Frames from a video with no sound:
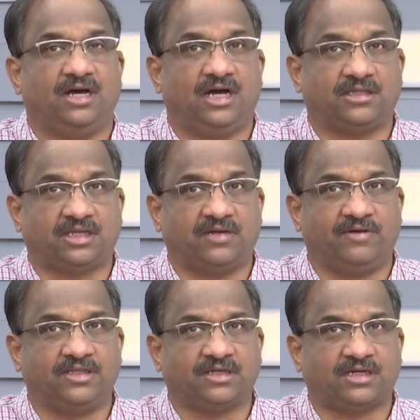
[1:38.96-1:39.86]
ఆ
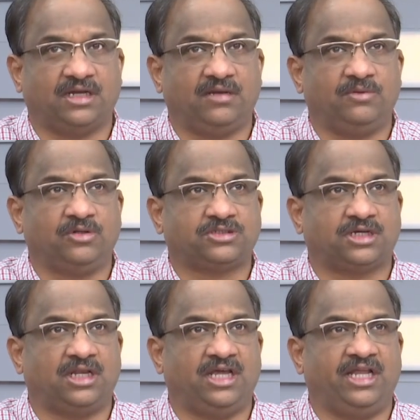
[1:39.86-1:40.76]
తర్వాత కాలంలో
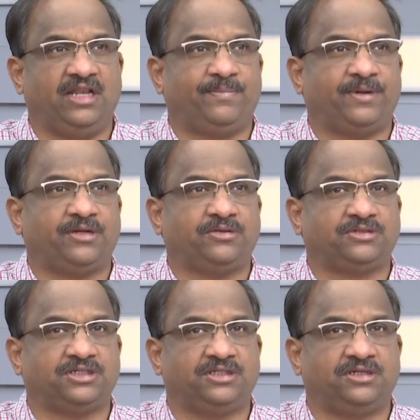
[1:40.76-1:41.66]
చాలా ఏళ్ల పాటు
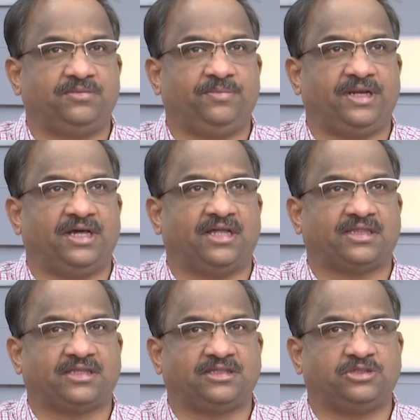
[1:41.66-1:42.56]
చంద్రుని పైన
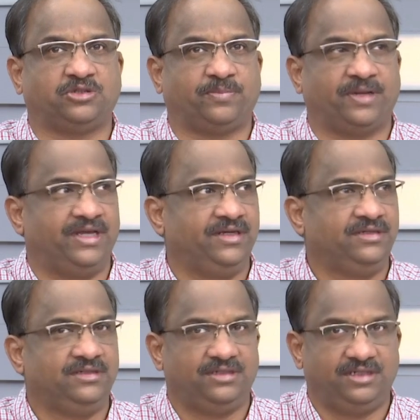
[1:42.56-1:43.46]
ఆసక్తి చూపలేదు
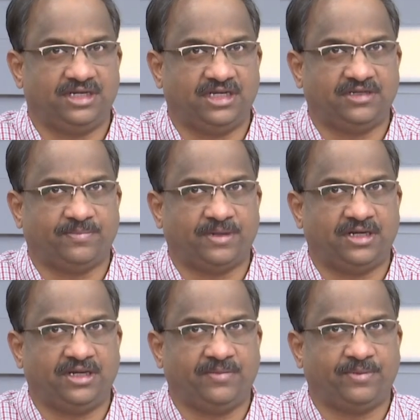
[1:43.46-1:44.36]
నిజంగా
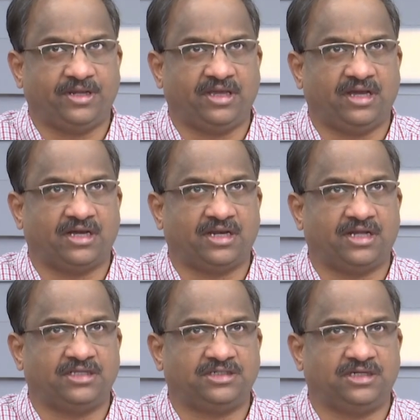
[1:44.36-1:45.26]
చెప్పాలంటే ఇప్పటికీ
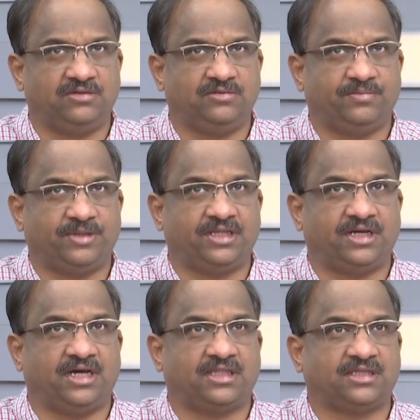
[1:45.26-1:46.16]
అగ్రరాజ్యాలు
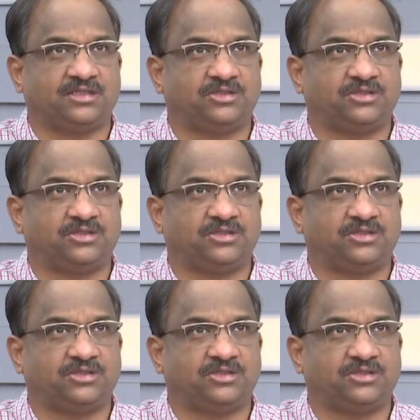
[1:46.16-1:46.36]
పెద్దగా ఆసక్తి